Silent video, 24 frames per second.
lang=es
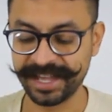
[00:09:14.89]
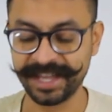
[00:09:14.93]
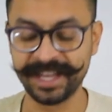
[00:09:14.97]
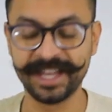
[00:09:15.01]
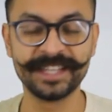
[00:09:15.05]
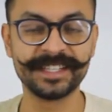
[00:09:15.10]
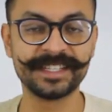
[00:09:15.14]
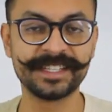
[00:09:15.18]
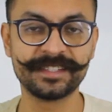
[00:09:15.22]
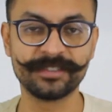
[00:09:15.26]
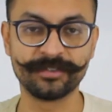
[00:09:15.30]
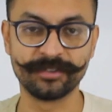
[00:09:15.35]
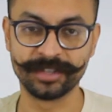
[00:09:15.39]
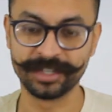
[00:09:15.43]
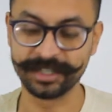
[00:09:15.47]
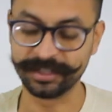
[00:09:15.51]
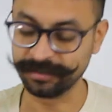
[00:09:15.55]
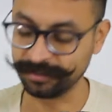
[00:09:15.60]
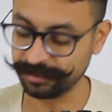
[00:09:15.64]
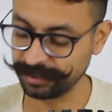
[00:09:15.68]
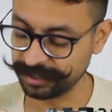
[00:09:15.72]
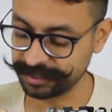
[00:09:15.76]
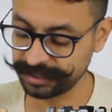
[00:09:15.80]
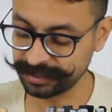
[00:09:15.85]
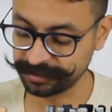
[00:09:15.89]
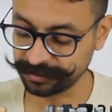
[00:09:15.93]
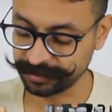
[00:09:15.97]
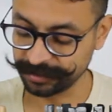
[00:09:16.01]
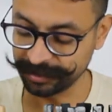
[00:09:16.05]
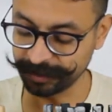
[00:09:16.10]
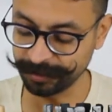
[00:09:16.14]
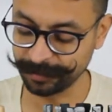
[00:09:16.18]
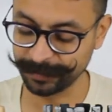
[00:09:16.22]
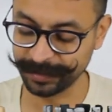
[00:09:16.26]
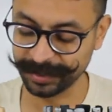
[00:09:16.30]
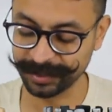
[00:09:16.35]
ese sonido. Ese
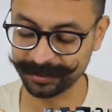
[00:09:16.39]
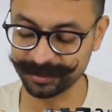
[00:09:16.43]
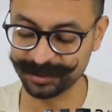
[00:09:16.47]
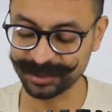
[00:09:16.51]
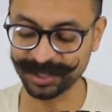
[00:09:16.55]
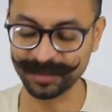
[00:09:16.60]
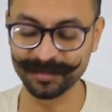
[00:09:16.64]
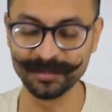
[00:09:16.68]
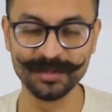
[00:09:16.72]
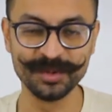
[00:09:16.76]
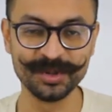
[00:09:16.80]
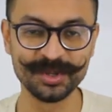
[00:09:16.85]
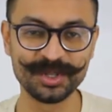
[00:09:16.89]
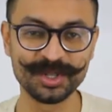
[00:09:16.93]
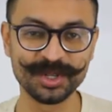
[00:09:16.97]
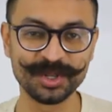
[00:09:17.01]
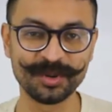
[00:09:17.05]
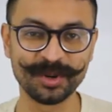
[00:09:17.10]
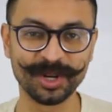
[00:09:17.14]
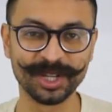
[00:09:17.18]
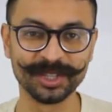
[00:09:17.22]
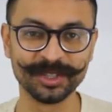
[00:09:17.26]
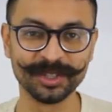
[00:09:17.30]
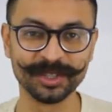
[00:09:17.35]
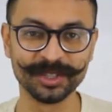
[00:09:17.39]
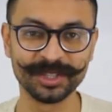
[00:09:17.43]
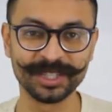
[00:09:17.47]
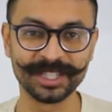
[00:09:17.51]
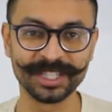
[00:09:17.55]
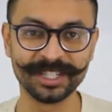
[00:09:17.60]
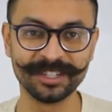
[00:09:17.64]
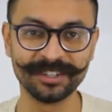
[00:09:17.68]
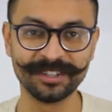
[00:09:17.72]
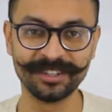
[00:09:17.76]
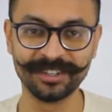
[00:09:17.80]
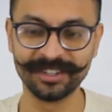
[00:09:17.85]
sonido me gusta mucho cuando
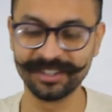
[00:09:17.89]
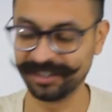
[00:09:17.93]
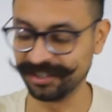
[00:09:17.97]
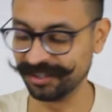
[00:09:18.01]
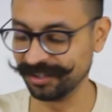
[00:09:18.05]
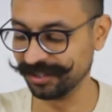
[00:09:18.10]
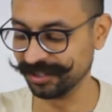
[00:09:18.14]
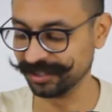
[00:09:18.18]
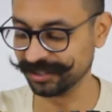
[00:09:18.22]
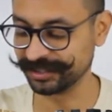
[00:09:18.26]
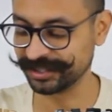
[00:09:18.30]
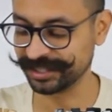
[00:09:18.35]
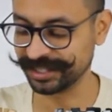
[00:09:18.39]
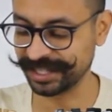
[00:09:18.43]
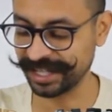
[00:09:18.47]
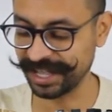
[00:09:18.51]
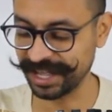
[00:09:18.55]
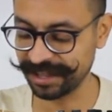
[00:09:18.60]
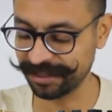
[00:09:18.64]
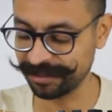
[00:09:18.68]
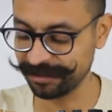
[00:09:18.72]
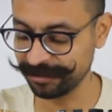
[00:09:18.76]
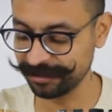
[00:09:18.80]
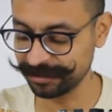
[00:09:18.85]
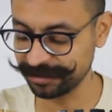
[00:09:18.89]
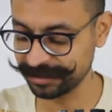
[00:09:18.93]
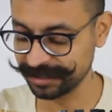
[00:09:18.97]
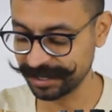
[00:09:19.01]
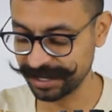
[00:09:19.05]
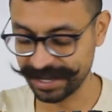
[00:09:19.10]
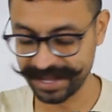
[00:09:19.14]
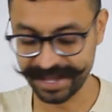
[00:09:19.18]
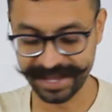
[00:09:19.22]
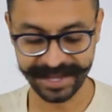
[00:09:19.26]
tiro los dados.